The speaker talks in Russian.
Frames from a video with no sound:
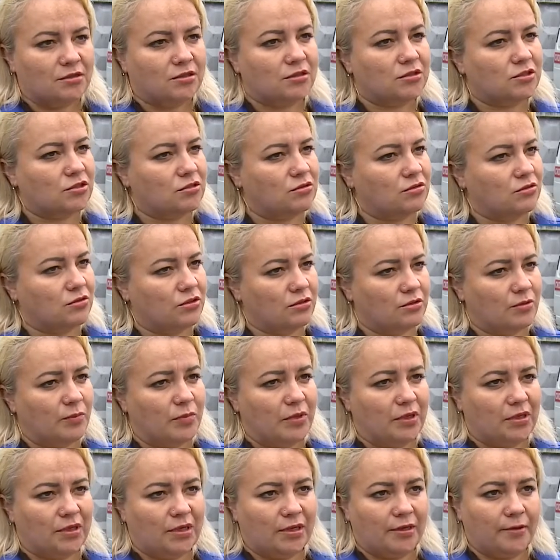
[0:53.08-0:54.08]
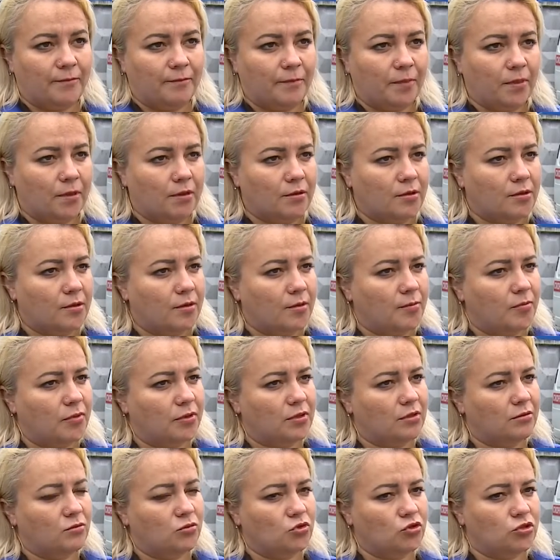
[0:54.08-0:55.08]
не стоит пока, а,
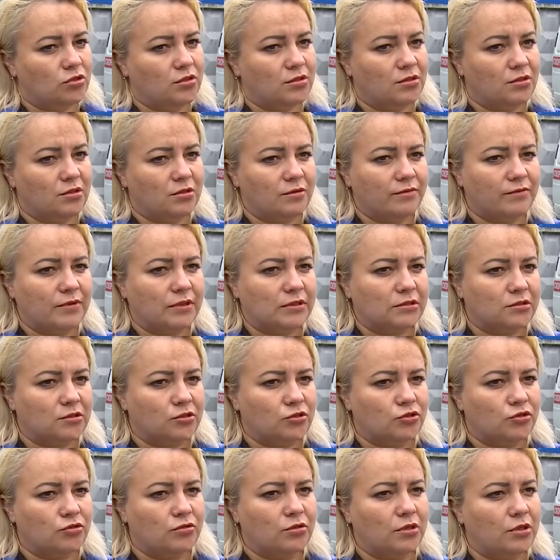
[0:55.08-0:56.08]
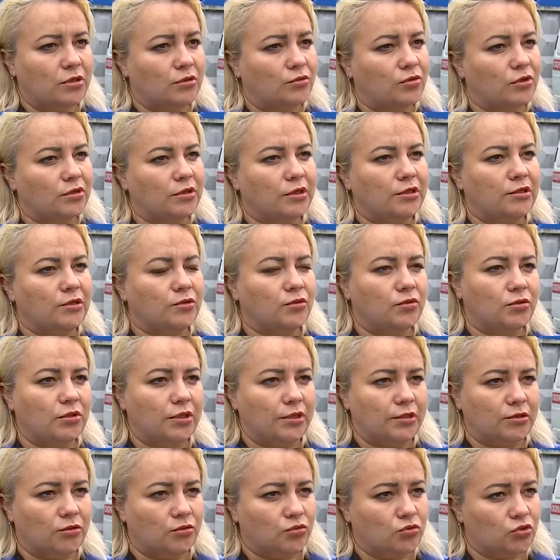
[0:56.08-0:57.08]
потому что эта инфекция еще далеко, она
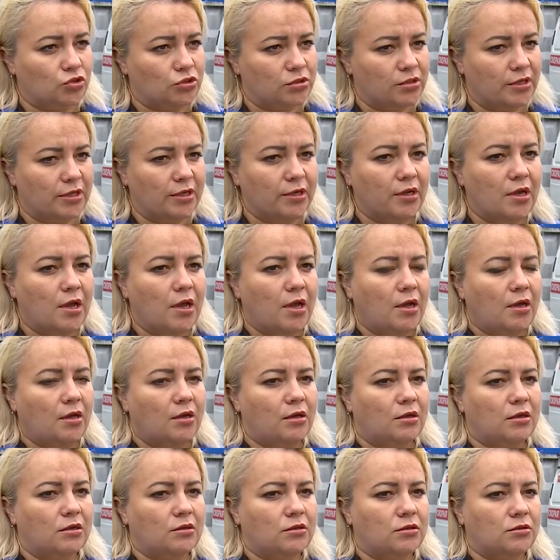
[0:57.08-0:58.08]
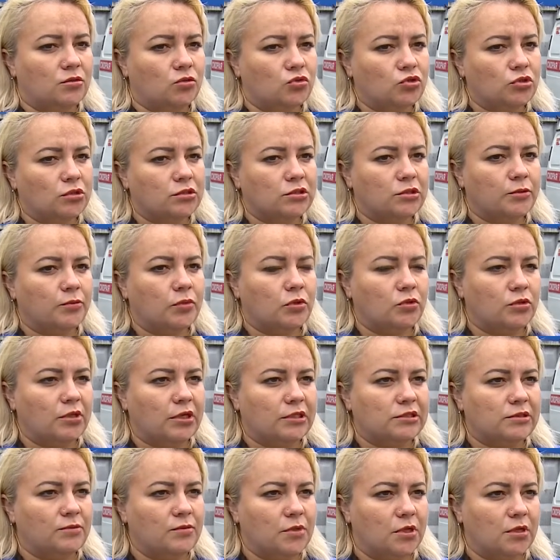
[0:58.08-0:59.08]
никуда не ушла. А, нужно
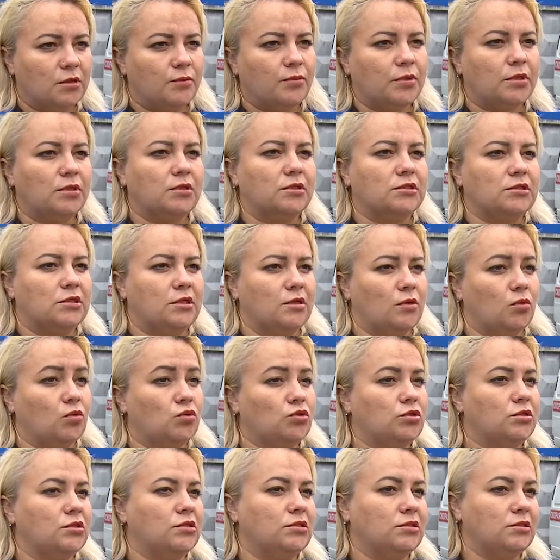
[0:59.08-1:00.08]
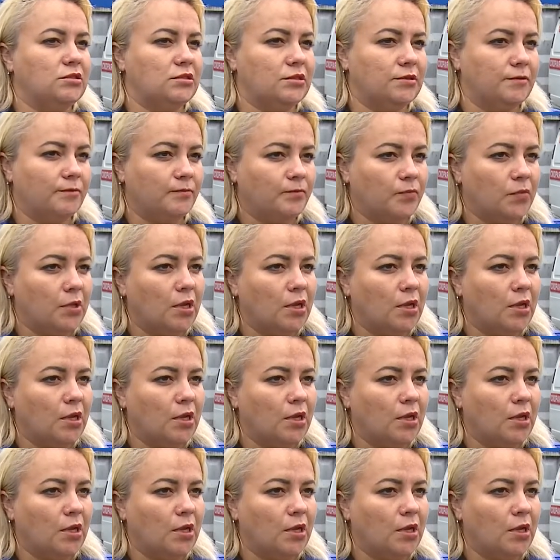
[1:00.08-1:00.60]
соблюдать меры предосторожности,